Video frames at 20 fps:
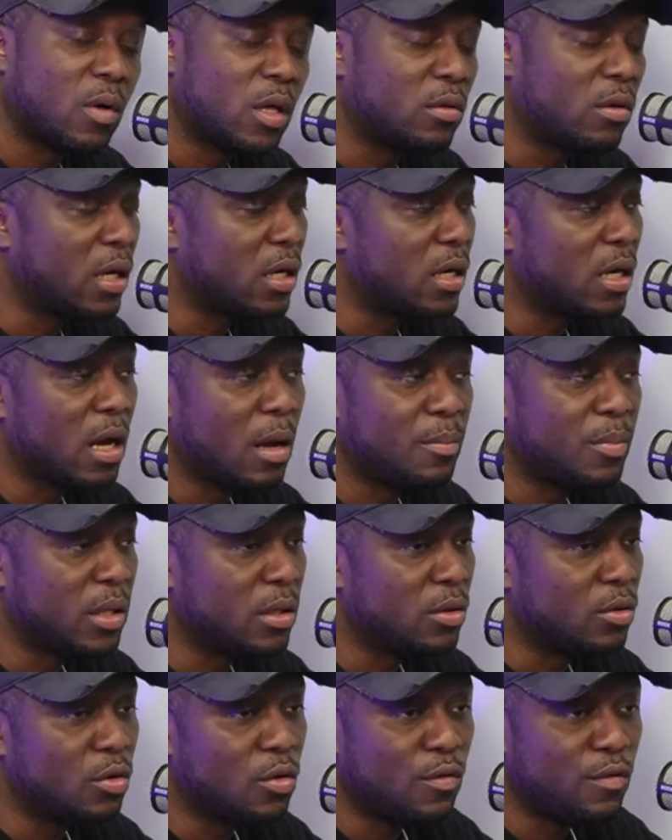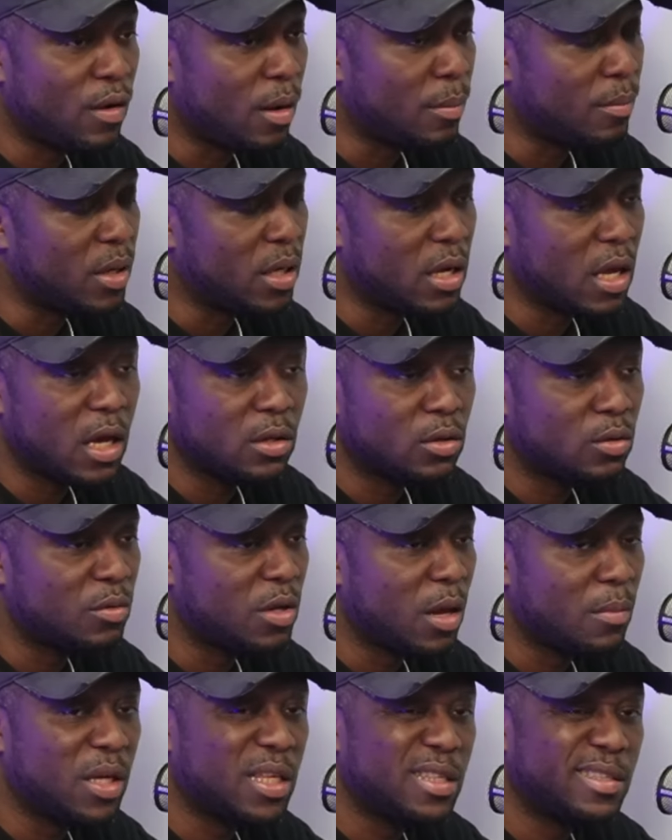cuando alguien ha perdido un familiar,
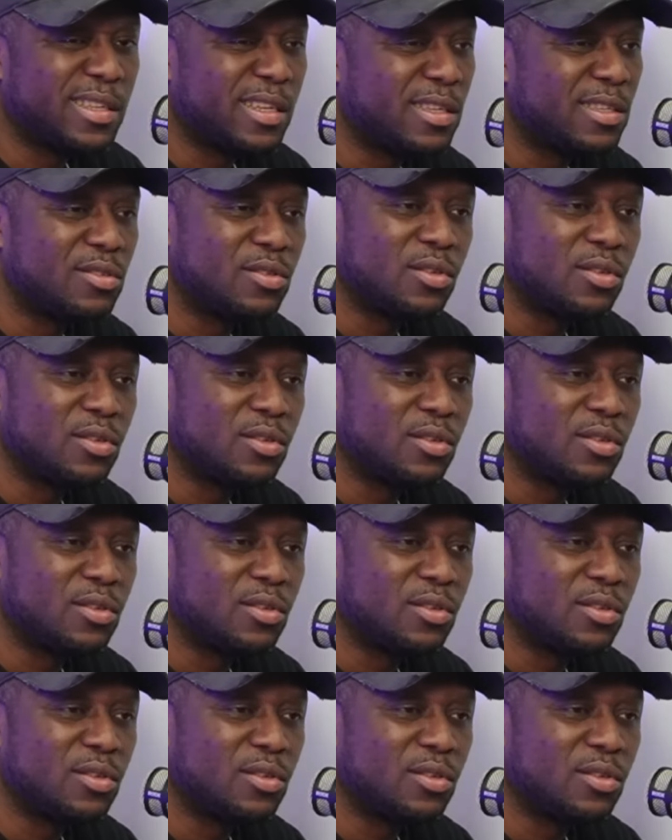obviamente